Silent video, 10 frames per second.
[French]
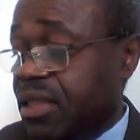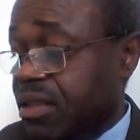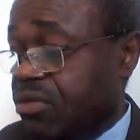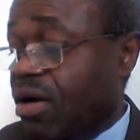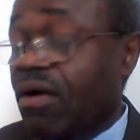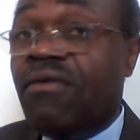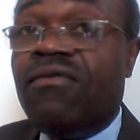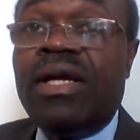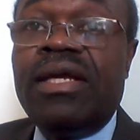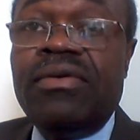il doit
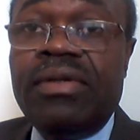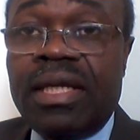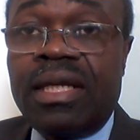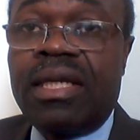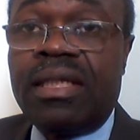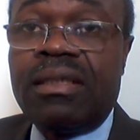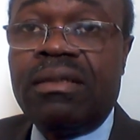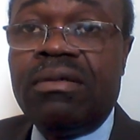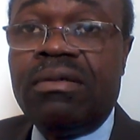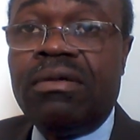envoyer une requête
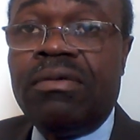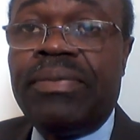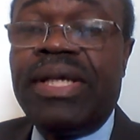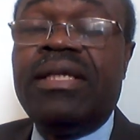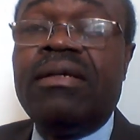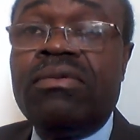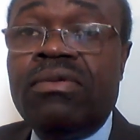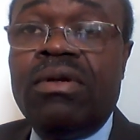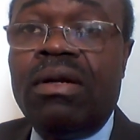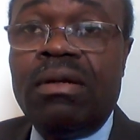auprès de
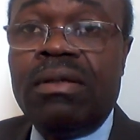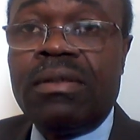Google.